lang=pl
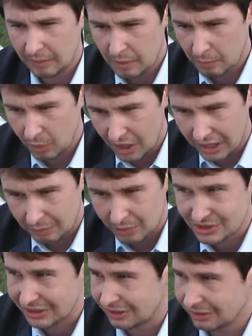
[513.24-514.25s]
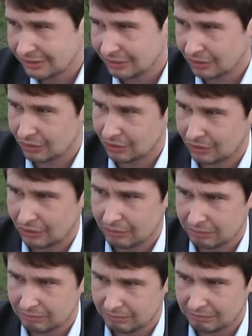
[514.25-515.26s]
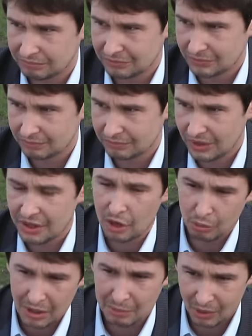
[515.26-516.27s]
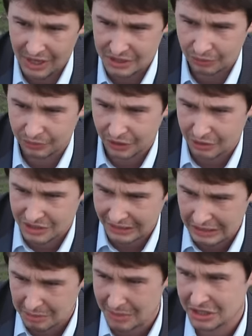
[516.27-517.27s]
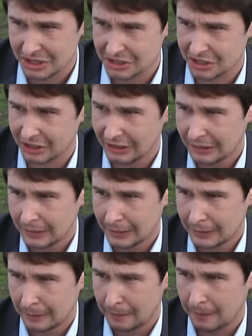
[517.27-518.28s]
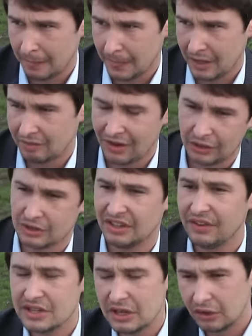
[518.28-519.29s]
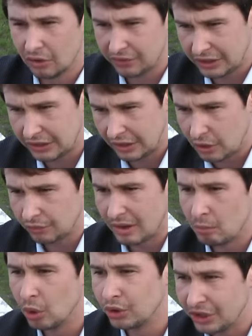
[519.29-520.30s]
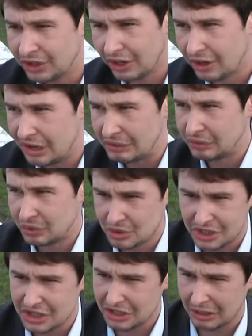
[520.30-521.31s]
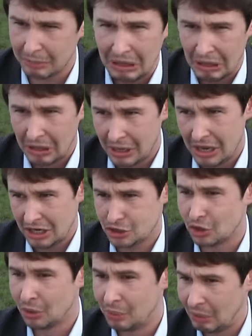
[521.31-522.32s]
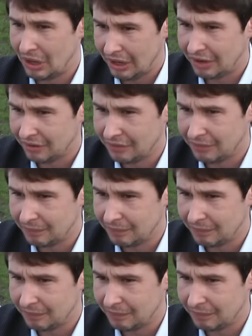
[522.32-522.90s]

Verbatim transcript: a propos Lecha Poznań, to, to trener Rumak pokazał w tych ostatnich meczach, że warto stawiać na nowych trenerów, na młodych trenerów, którzy gdzieś tam chcą e, e,